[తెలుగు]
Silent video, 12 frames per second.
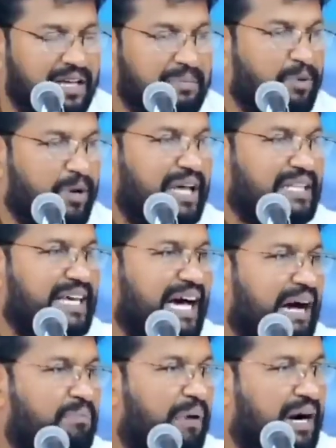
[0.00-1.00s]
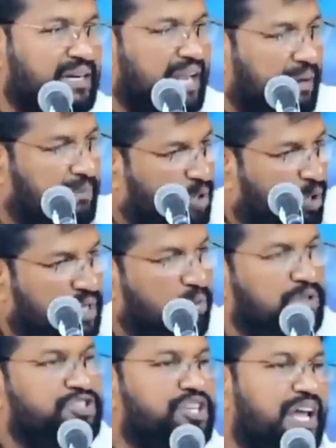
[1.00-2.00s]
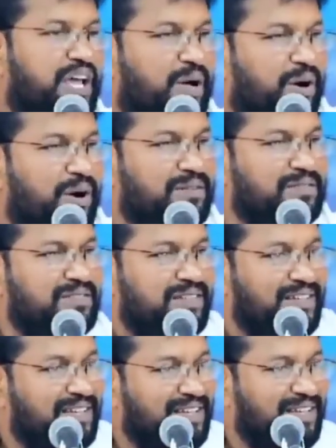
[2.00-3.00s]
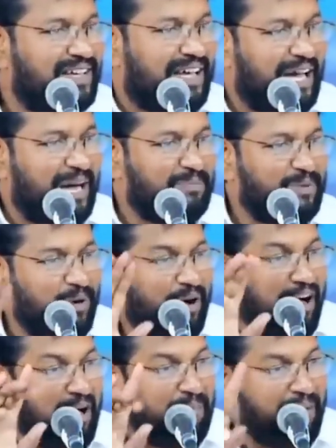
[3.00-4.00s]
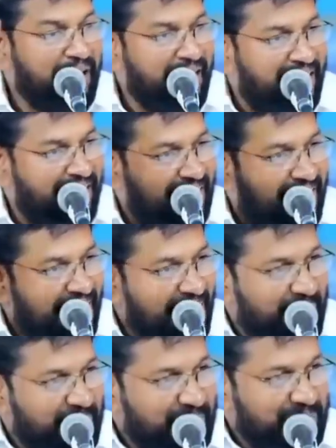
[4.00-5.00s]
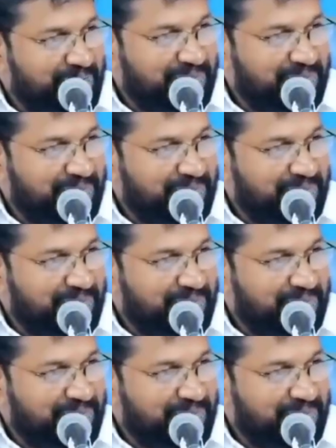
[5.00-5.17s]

ఎప్పుడైతే ఆ మాటలు ఆమె నోట వచ్చినాయో అప్పుడు ఆ మేన్ అన్నాడు